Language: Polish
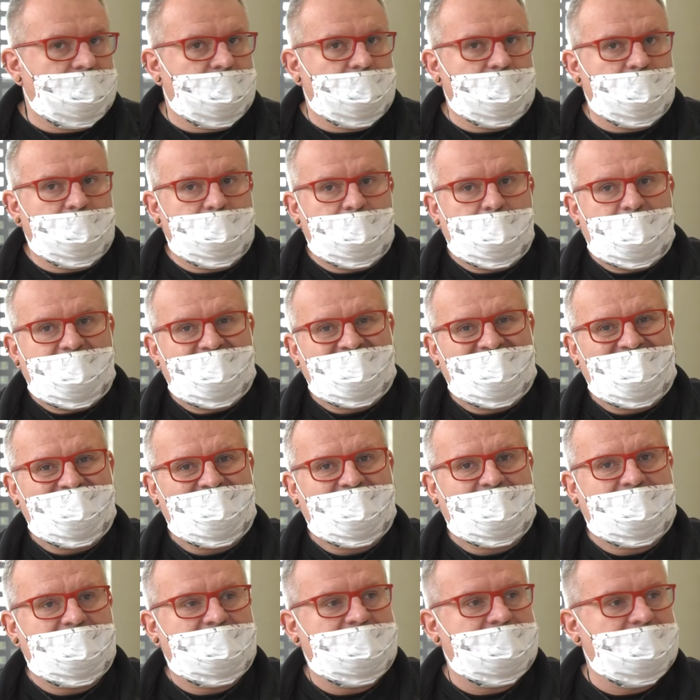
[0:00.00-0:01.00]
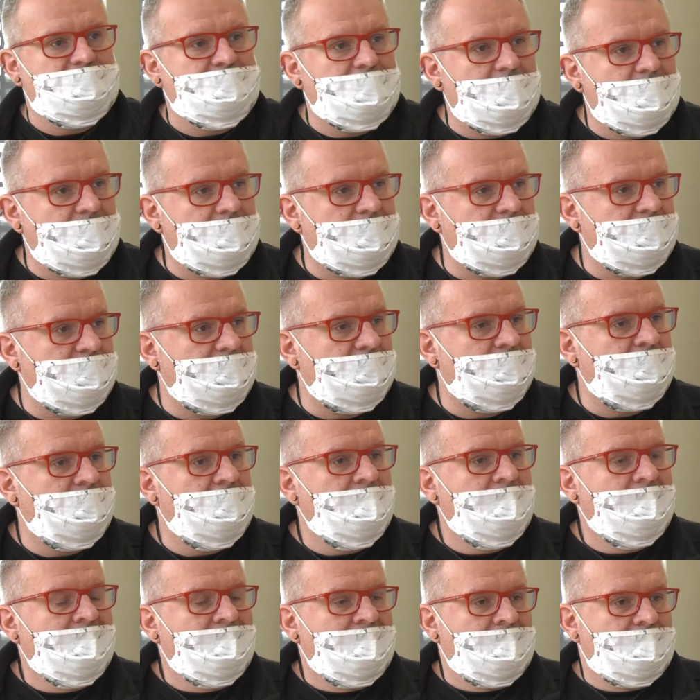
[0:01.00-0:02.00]
Tworzymy pewien efekt synergii,
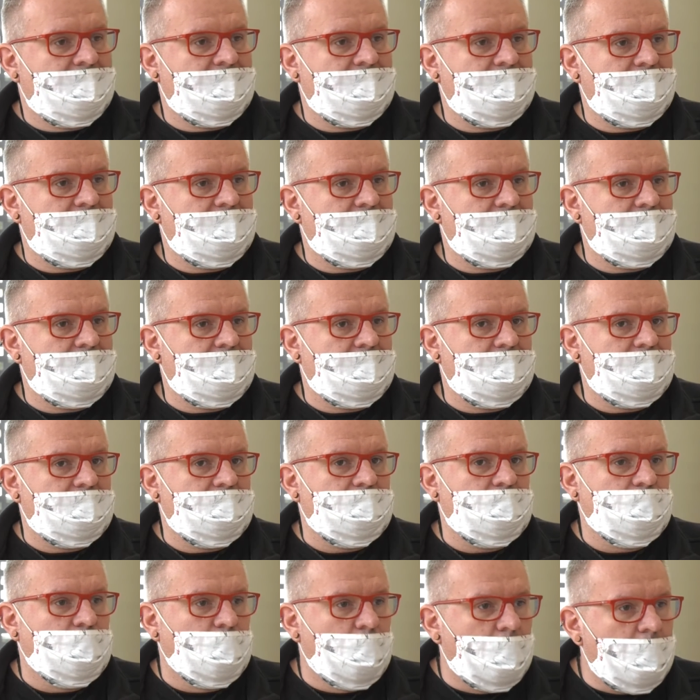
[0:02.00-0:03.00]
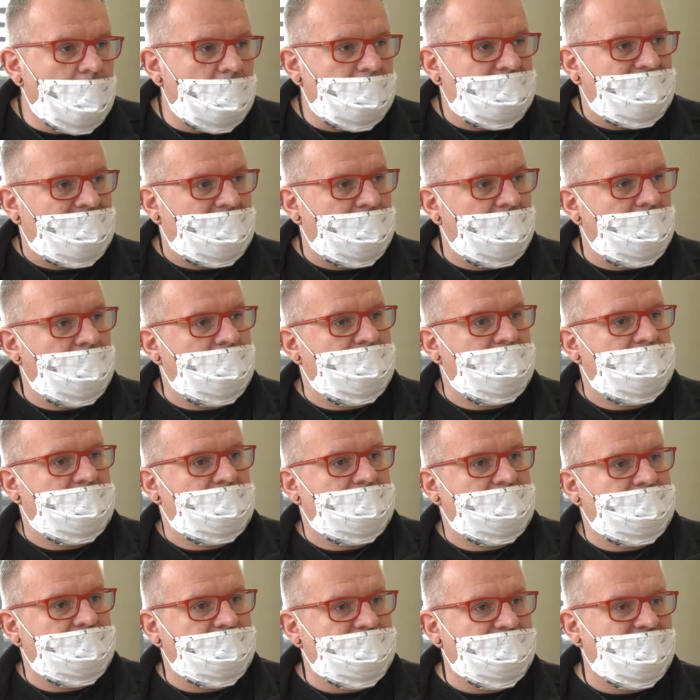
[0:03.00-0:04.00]
e,
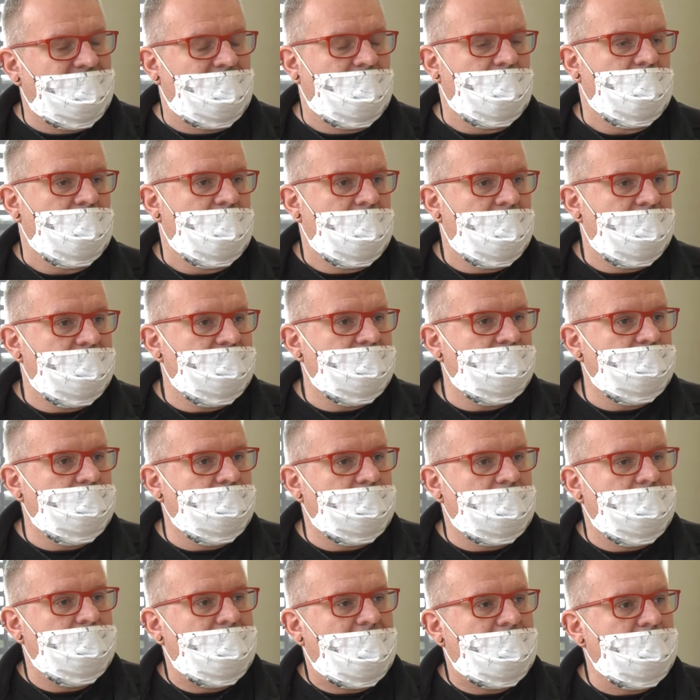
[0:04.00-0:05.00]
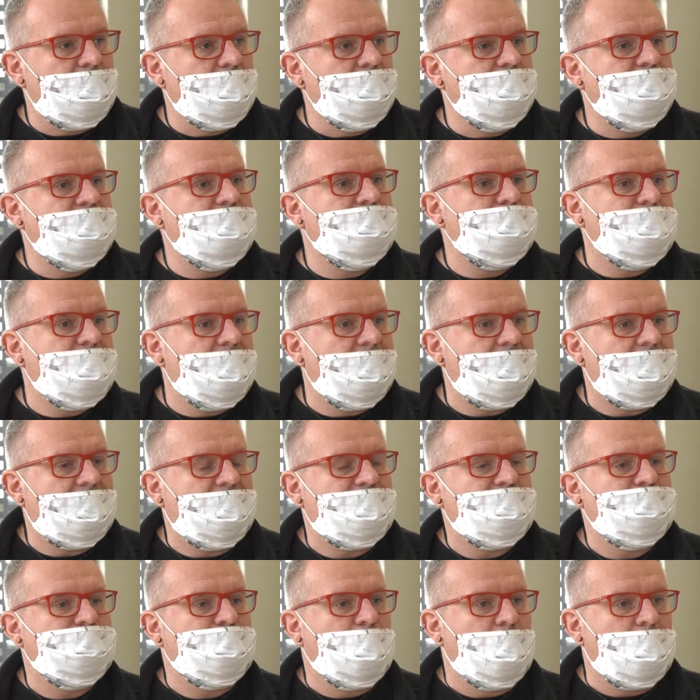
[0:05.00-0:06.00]
długofalowych działań, które mają
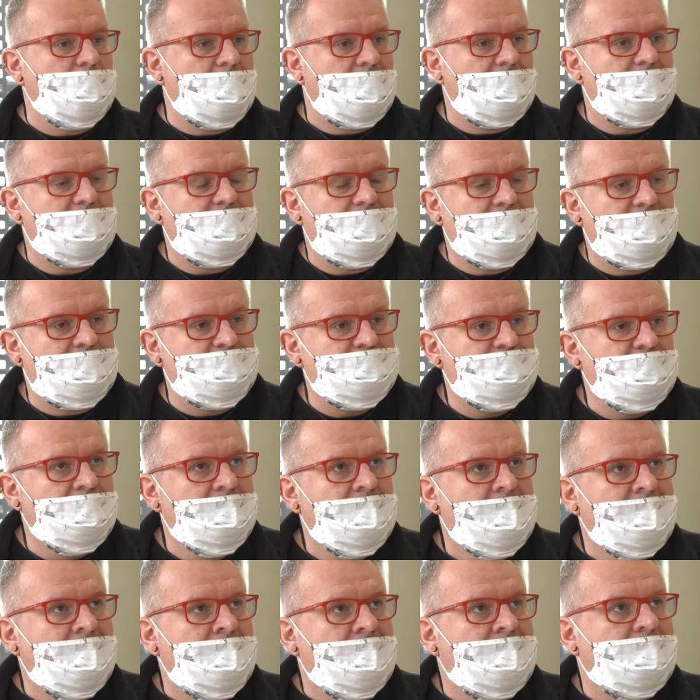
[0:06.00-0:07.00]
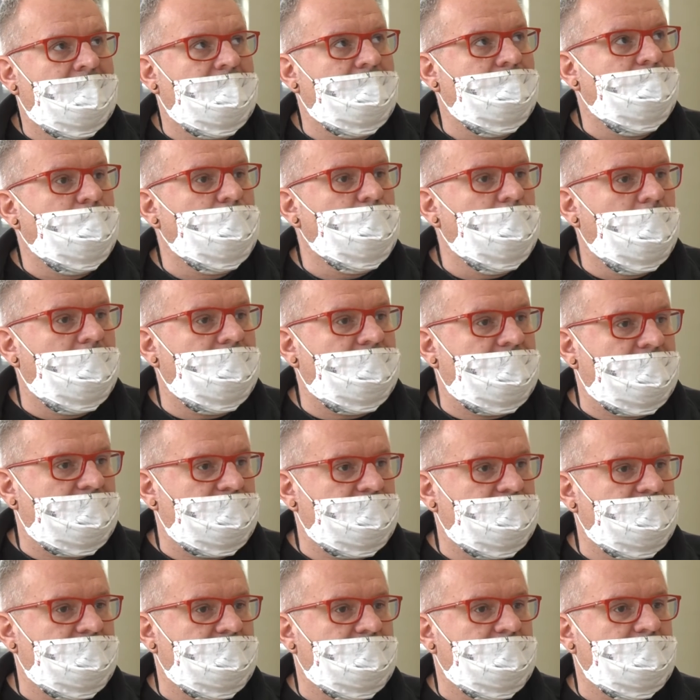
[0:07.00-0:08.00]
wspierać, pomagać, E,
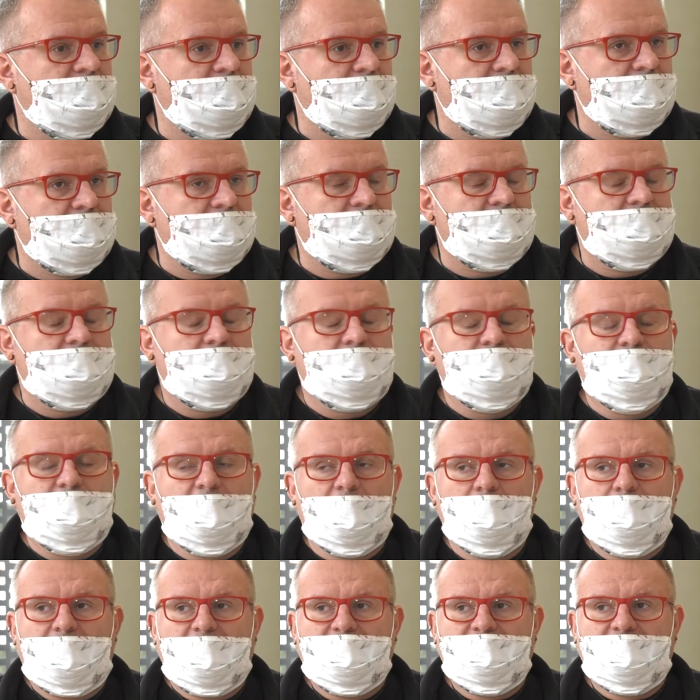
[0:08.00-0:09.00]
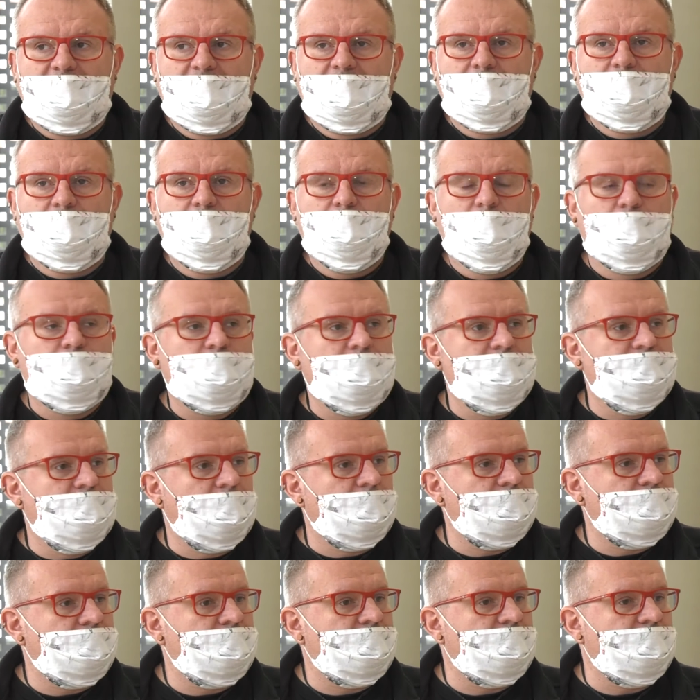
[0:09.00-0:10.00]
budować e, pewne
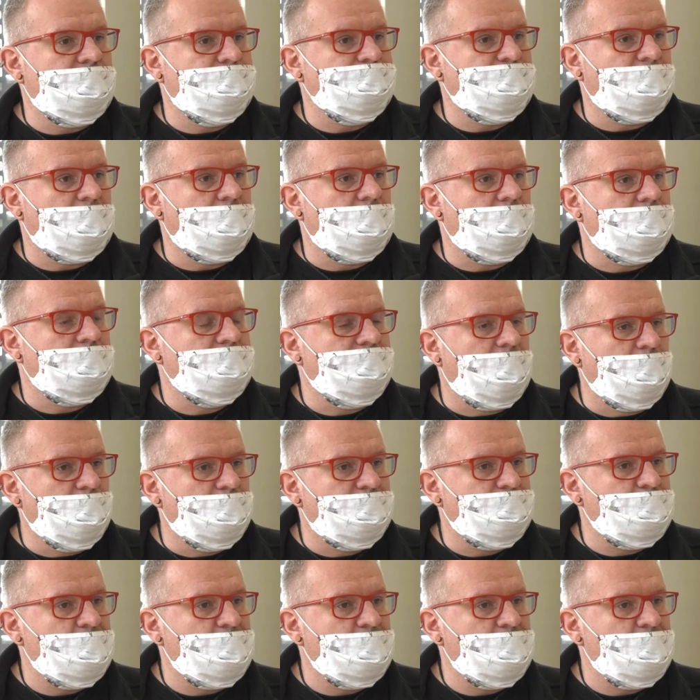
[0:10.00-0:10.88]
możliwości rozwoju